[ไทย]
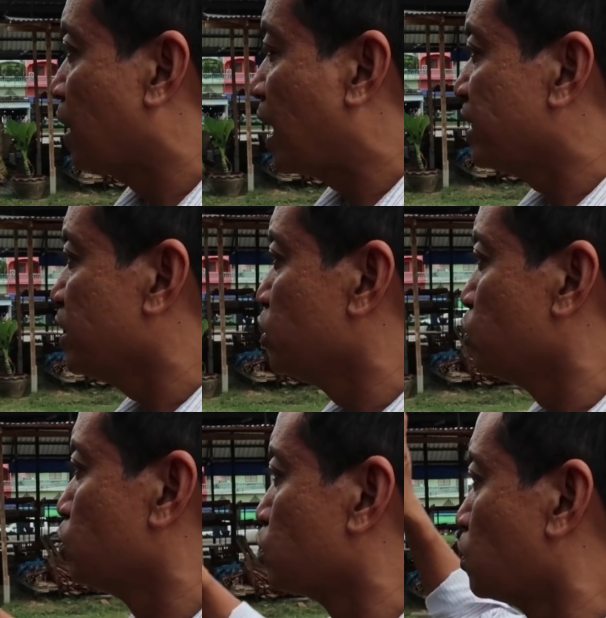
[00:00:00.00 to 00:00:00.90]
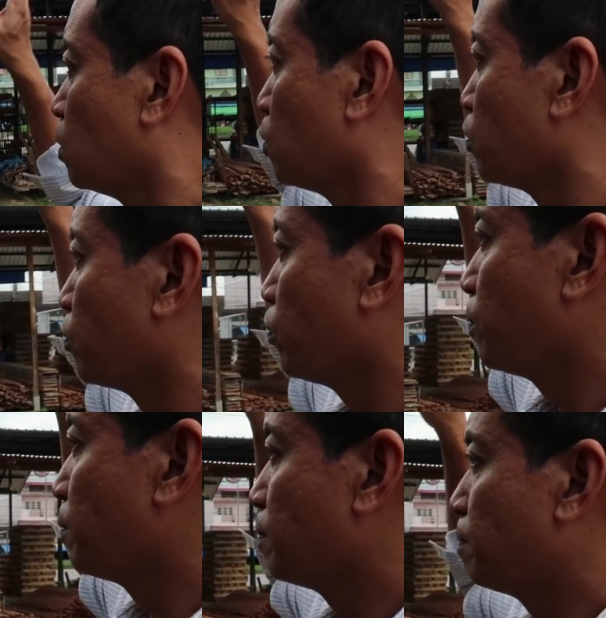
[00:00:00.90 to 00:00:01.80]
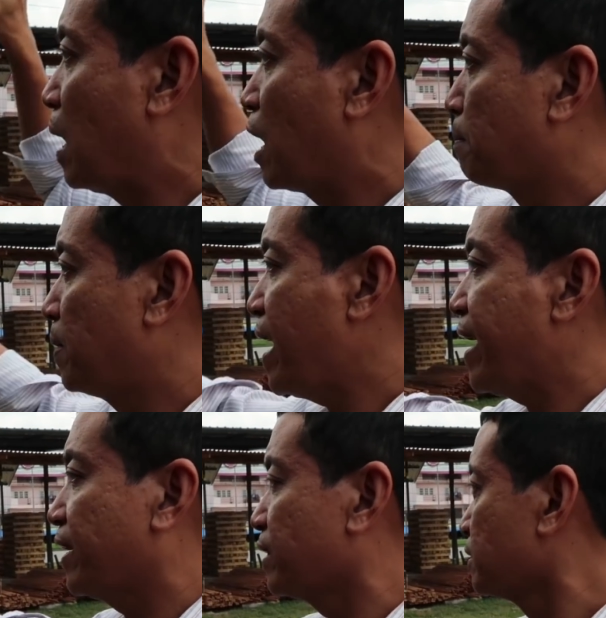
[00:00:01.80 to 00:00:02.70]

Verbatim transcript: ร้านนี่อยู่ตรงปากแพรก